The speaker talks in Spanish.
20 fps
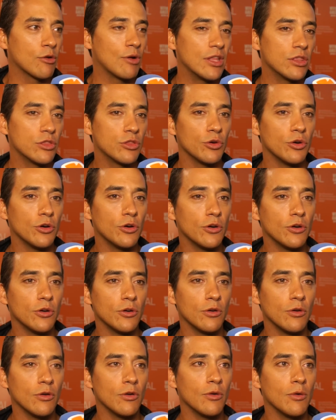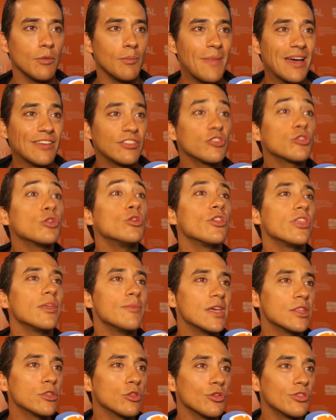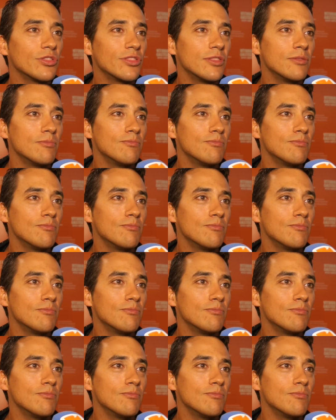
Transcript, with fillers: cuanto más desconocimiento